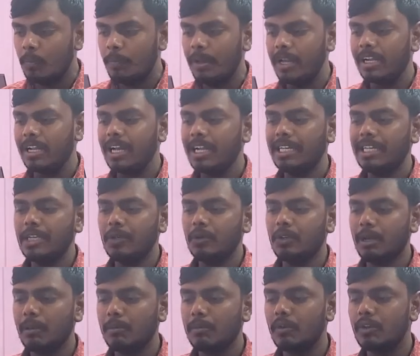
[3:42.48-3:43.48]
ऊपर का
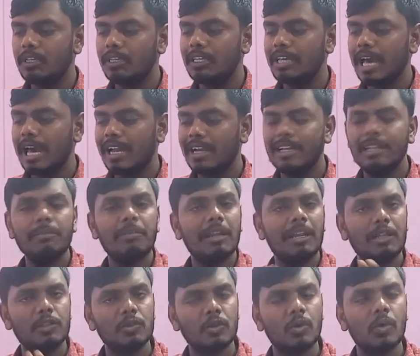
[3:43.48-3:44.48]
क्यू डब्ल्यू ई आर टी
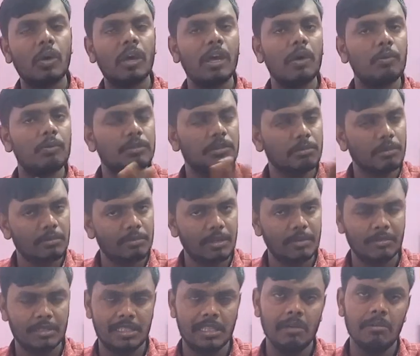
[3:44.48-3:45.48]
वाला जो रो है उसमें
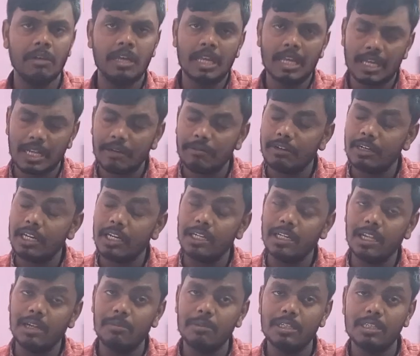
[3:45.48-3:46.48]
भी मतलब
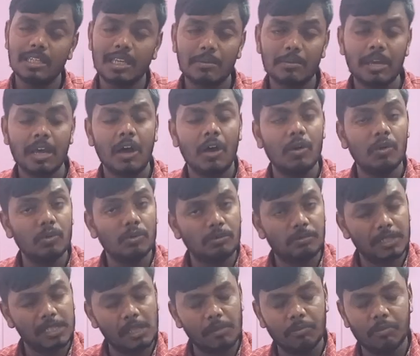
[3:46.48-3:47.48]
रविंटन गेल में सेम है और
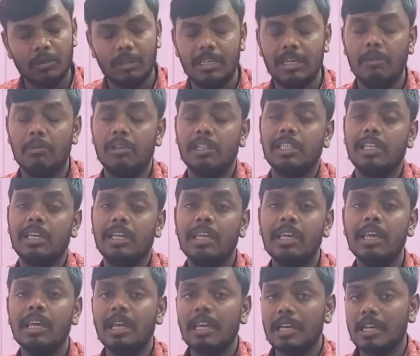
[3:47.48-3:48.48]
मतलब क्या बोलते
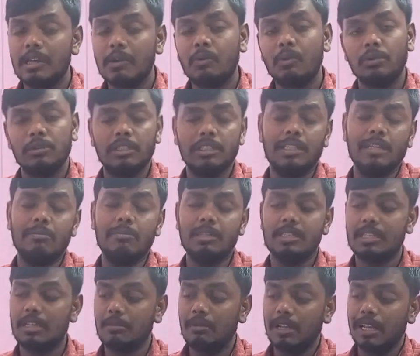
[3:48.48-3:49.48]
हैं कि कुर्तिदेव
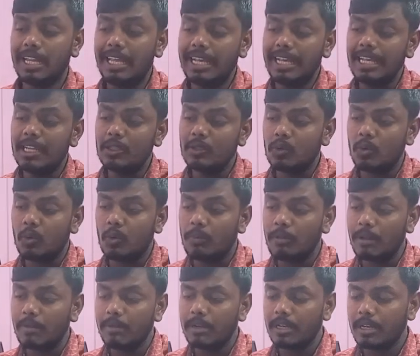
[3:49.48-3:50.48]
में सेम है लेकिन जो
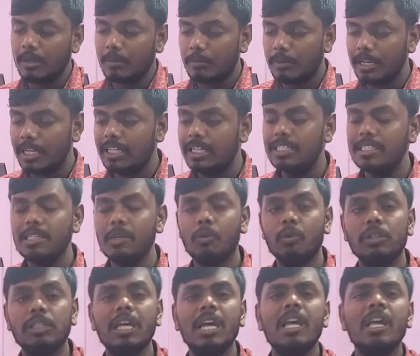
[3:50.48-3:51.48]
ऊपर में नंबर किसे
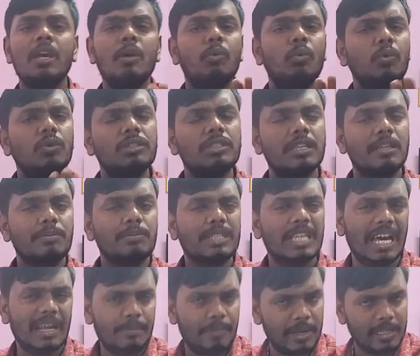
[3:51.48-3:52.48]
होता है वो सिर्फ
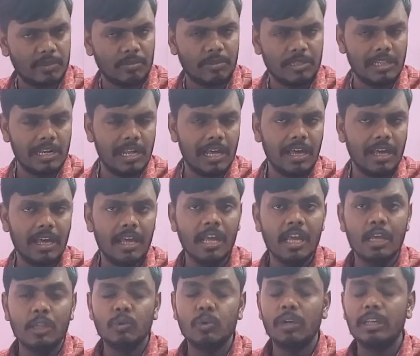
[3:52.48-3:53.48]
चार पांच बदला है
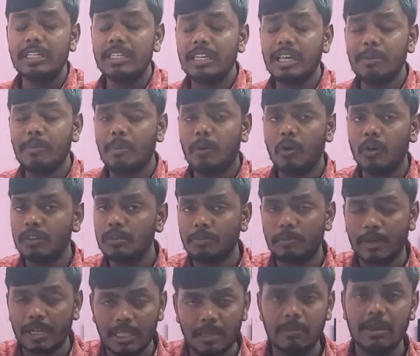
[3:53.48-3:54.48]
तो ये
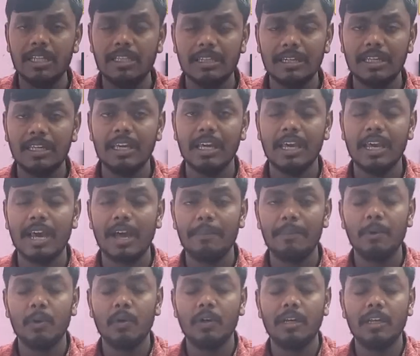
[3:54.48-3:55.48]
बहुत बड़ी बात नहीं है
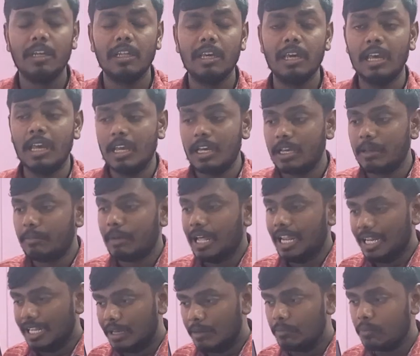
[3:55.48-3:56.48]
आप लोग के लिए कि
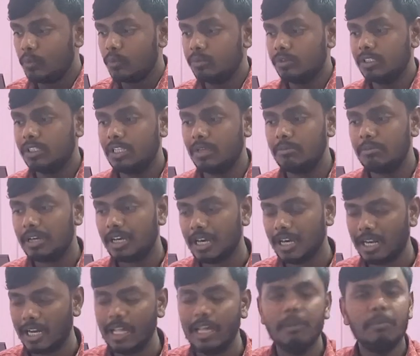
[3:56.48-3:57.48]
मान लिया हम कुर्तिदेव में
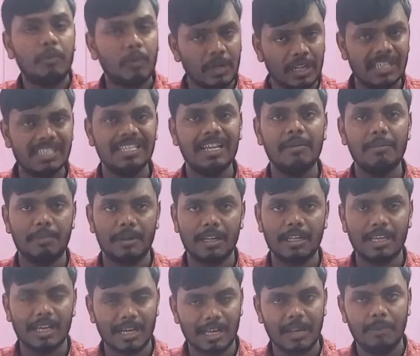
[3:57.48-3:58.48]
कर रहे हैं फॉर
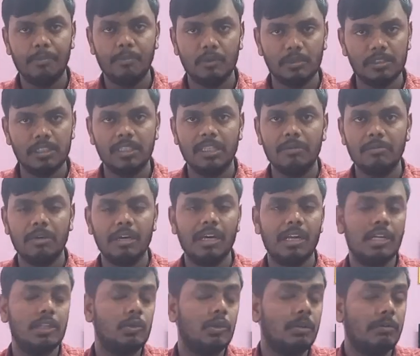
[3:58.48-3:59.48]
एग्जाम्पल कि अगर आप कुर्तिदेव में
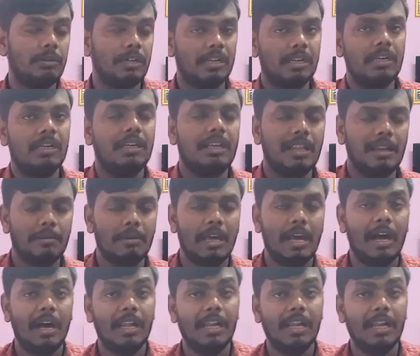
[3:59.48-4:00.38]
कर रहे हैं तो रेबिंटन गेल में